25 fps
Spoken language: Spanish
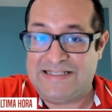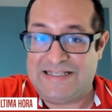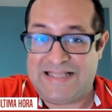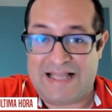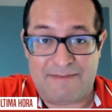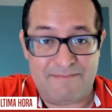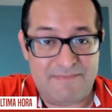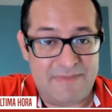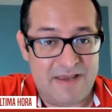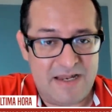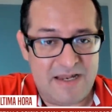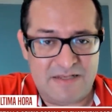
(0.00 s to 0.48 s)

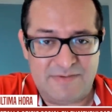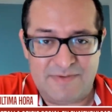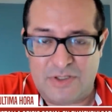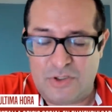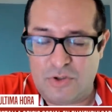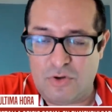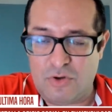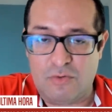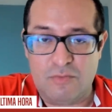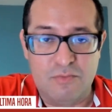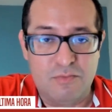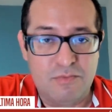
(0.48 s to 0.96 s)
también les
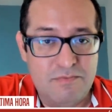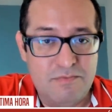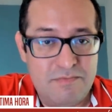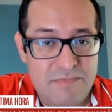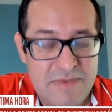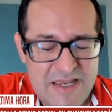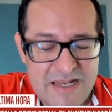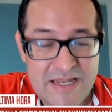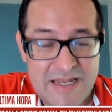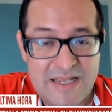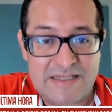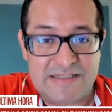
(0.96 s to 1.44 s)
metió
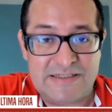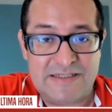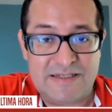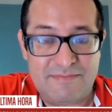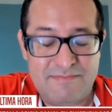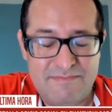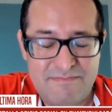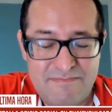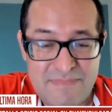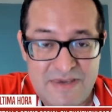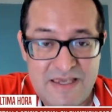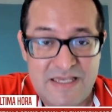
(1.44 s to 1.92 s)
miles,
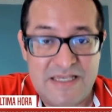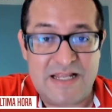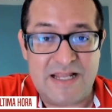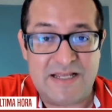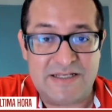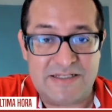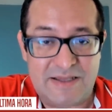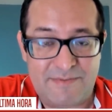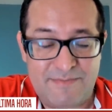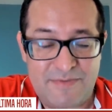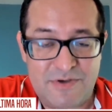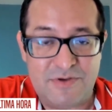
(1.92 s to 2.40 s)

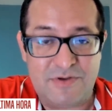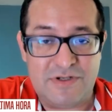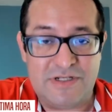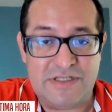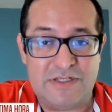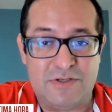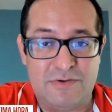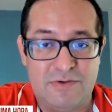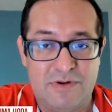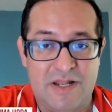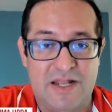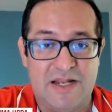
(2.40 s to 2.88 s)
miles de millones
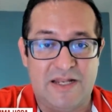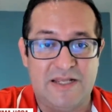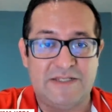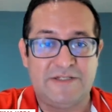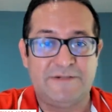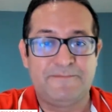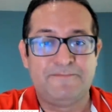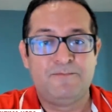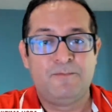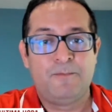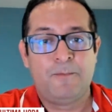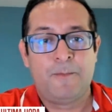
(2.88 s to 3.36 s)
de
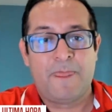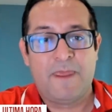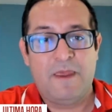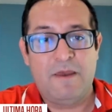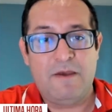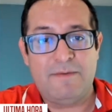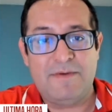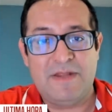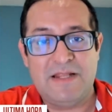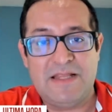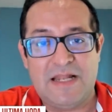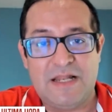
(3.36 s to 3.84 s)
dólares,
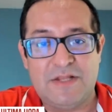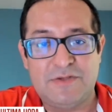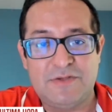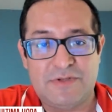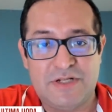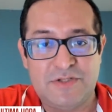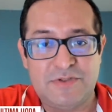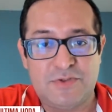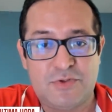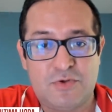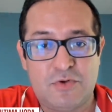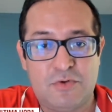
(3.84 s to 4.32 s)
obviamente a los
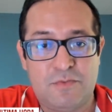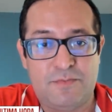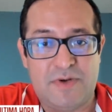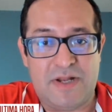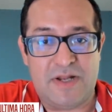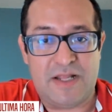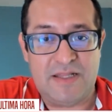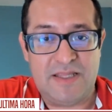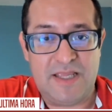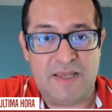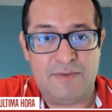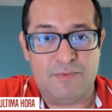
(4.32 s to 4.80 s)
grandes
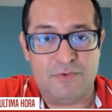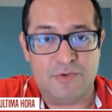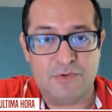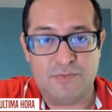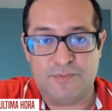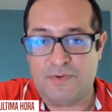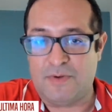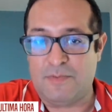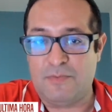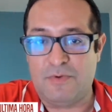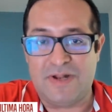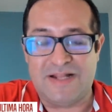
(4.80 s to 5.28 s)
corporativos,
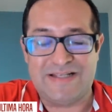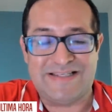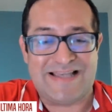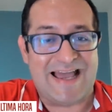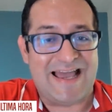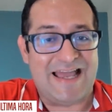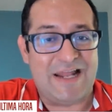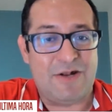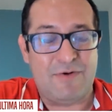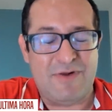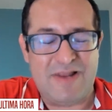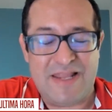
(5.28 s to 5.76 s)
por ejemplo las
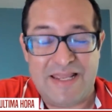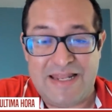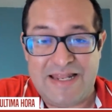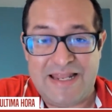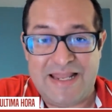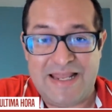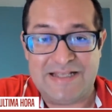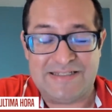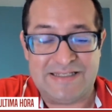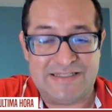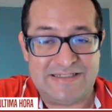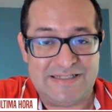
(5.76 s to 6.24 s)

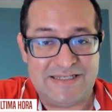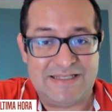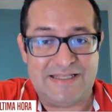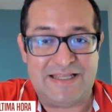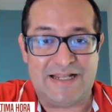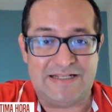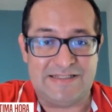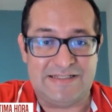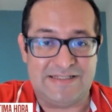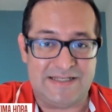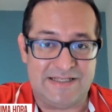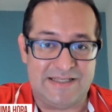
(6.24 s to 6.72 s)
aerolíneas,
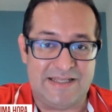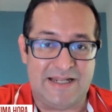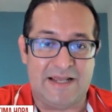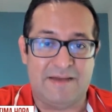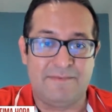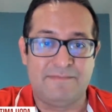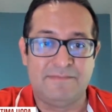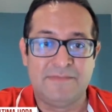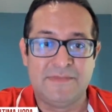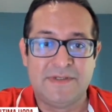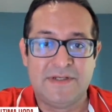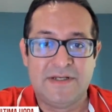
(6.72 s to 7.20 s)
etcétera, etcétera.
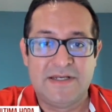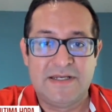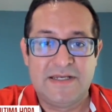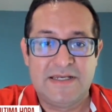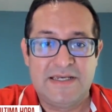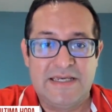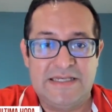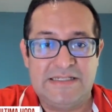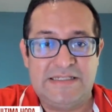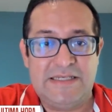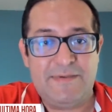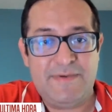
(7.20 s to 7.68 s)

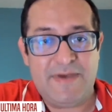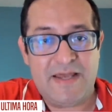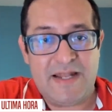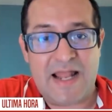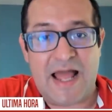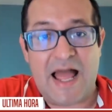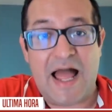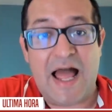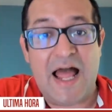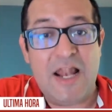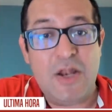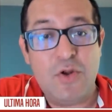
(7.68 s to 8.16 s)
Y si
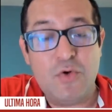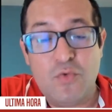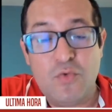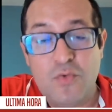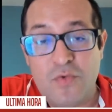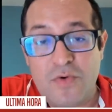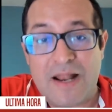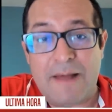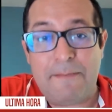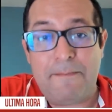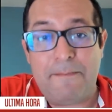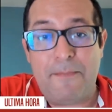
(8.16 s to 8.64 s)
bien
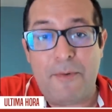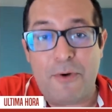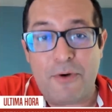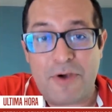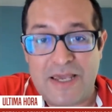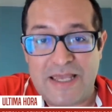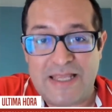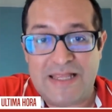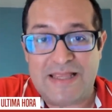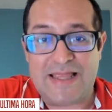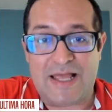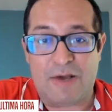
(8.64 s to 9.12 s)
alguna
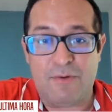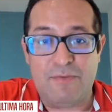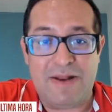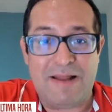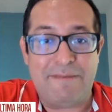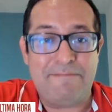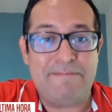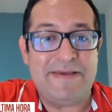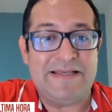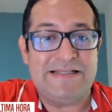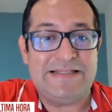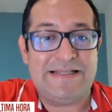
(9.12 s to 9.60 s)
poquita,
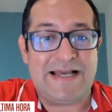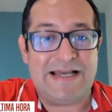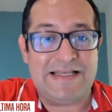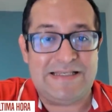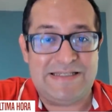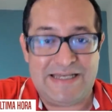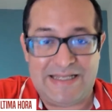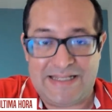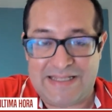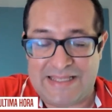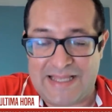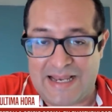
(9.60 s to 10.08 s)
una
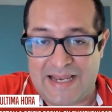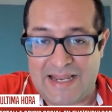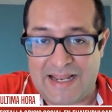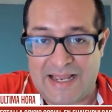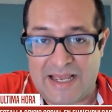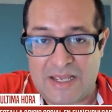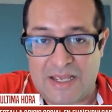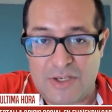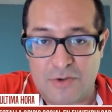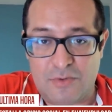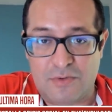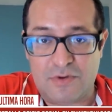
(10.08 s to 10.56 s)
pizcachita le
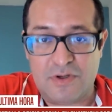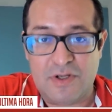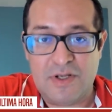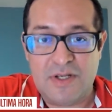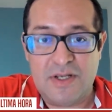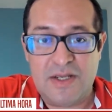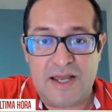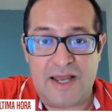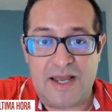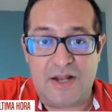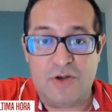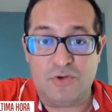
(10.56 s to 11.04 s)
cayó
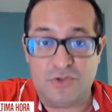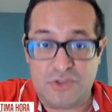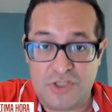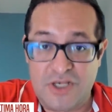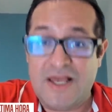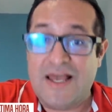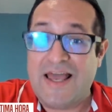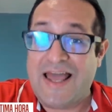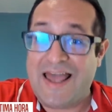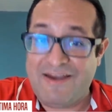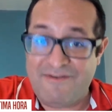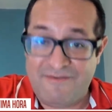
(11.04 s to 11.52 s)
a los
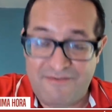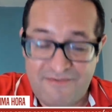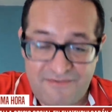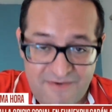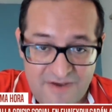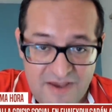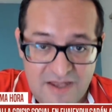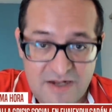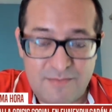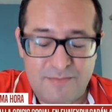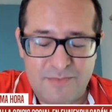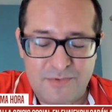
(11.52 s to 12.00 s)

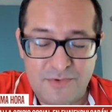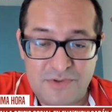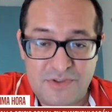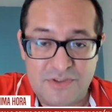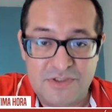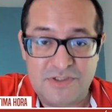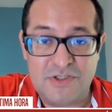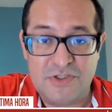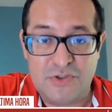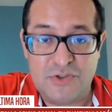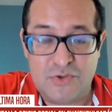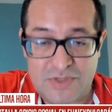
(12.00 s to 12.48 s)

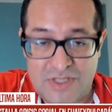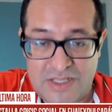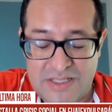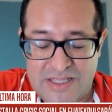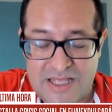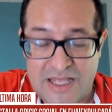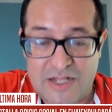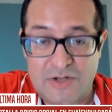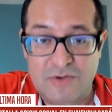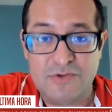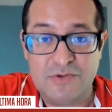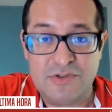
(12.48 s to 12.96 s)
enfermos y
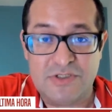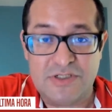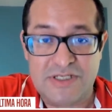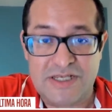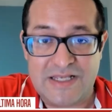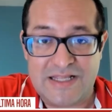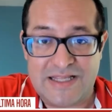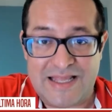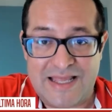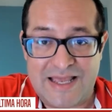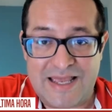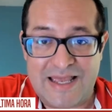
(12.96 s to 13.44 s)
ciudadanos
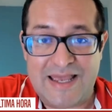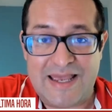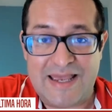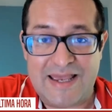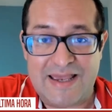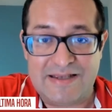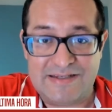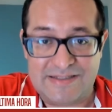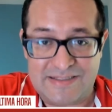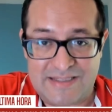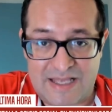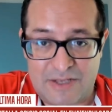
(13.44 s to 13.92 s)
eh,
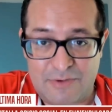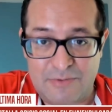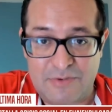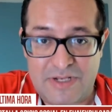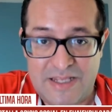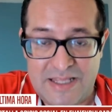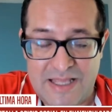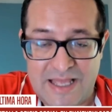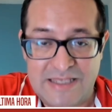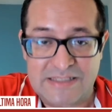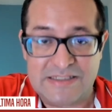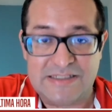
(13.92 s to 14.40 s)
de
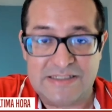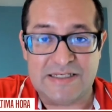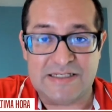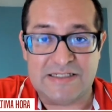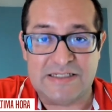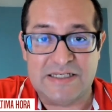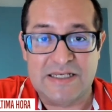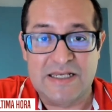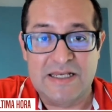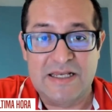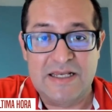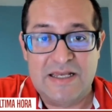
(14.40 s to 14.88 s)

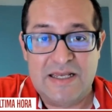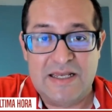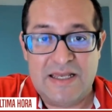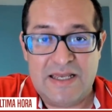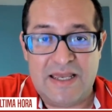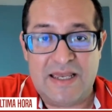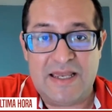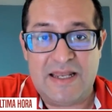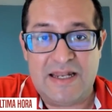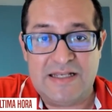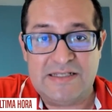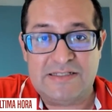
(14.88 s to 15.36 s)
estadounidenses
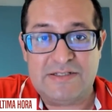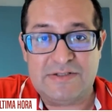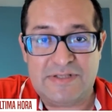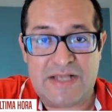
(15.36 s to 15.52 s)
en estos